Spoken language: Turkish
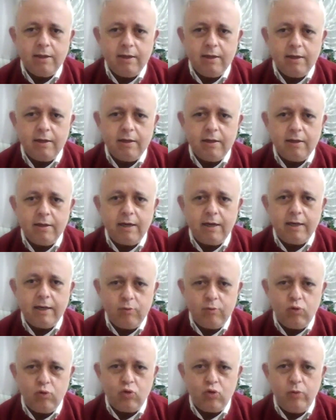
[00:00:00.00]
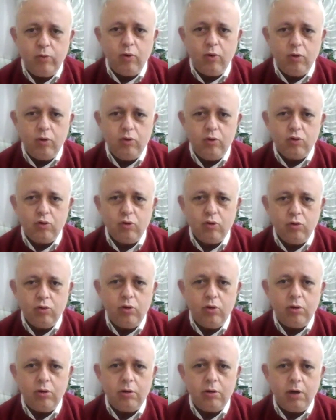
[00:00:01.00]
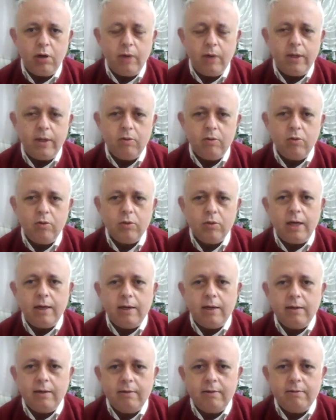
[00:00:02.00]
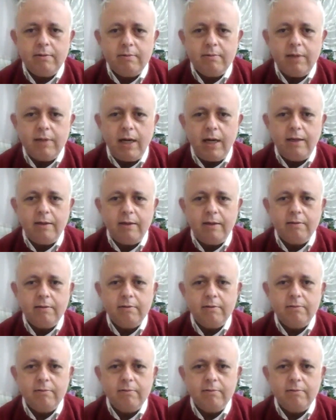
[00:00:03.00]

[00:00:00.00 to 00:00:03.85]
E, yani güçlü bir oyuncu çünkü ama o da e, yani